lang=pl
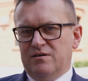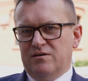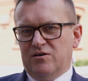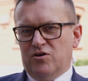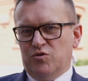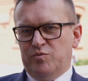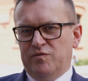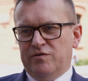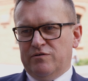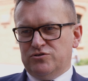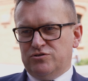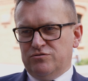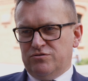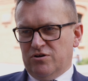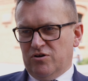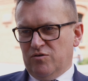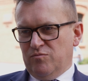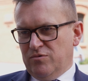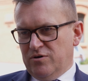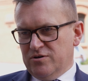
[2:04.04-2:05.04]
odbywa przesuwał się
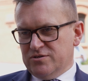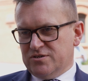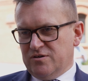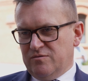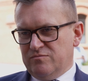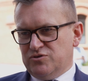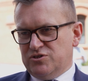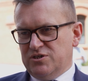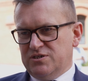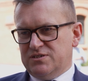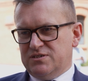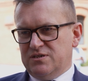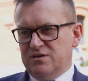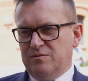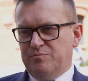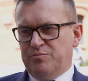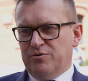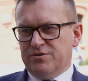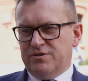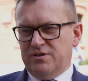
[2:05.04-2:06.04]
drogą morską przez
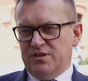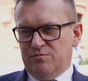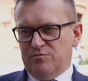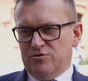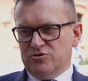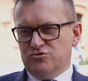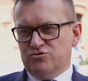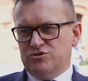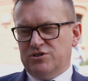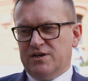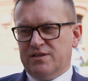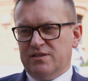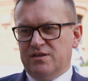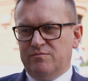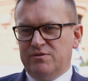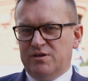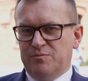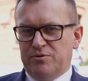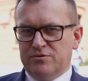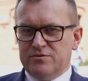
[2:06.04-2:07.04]
e, porty na Morzu
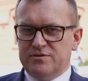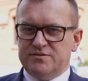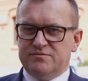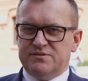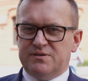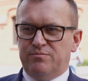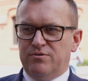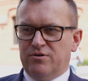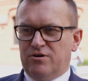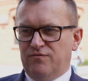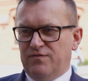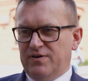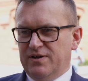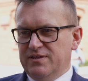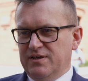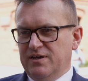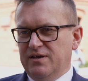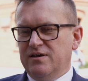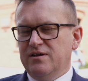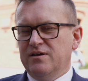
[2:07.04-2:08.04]
Czarnym. Te porty są
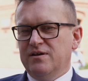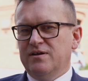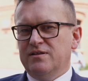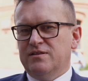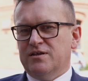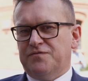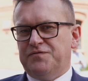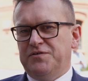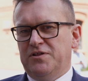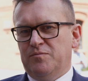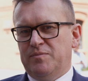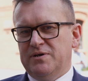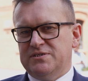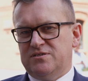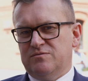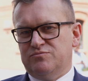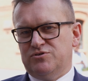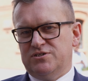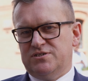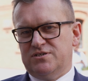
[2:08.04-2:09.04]
zablokowane na chwilę
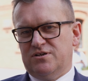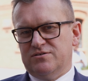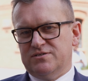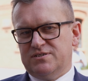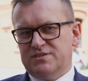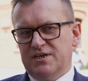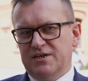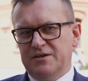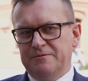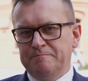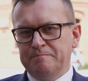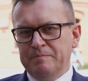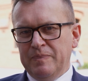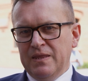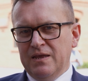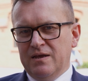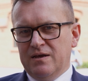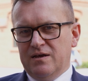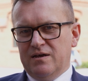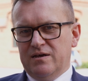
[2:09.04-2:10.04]
obecną przez Rosję.
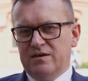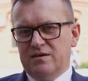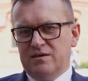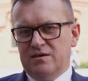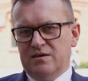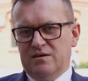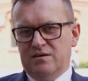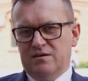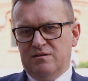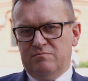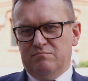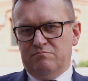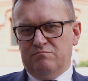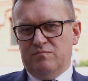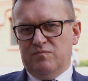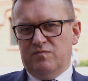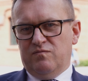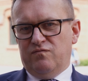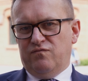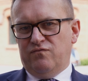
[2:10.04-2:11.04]
E,
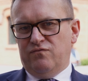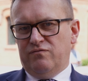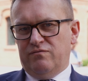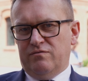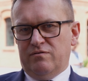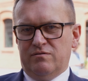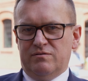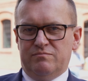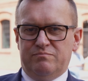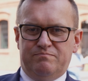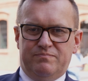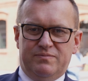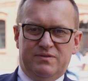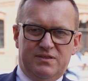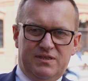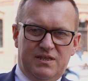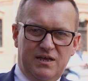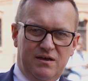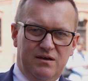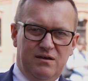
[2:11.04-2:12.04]
e,
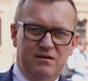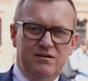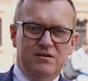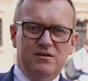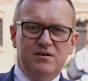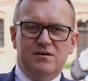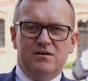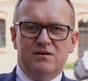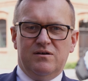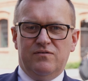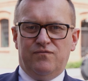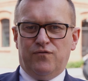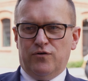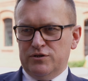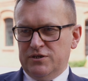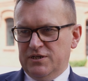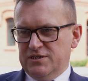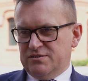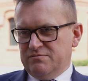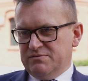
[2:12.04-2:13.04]
te e,
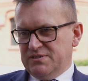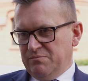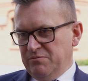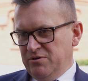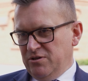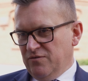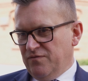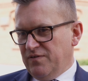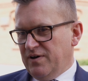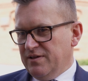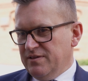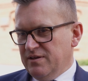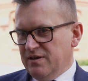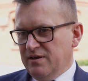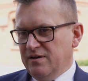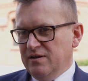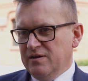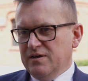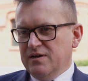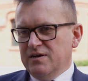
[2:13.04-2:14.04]
wody też są
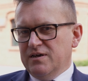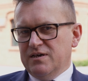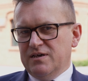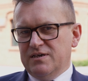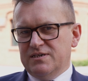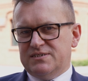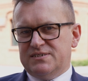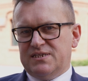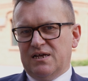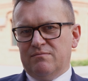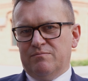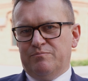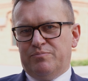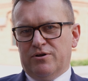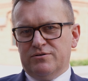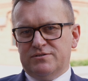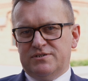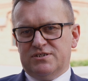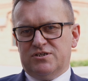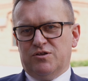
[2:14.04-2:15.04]
zaminowane i sam
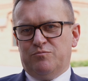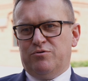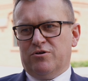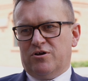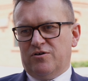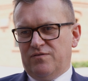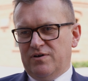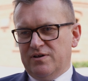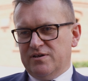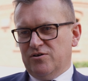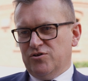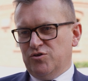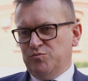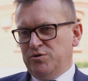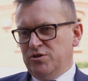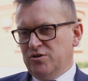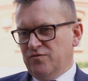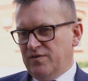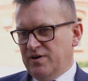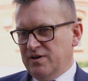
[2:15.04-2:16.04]
proces odblokowania,
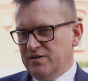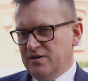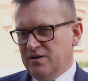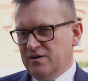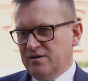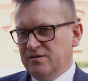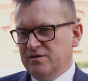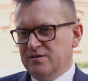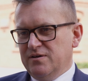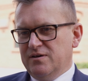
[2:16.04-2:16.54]
odminowania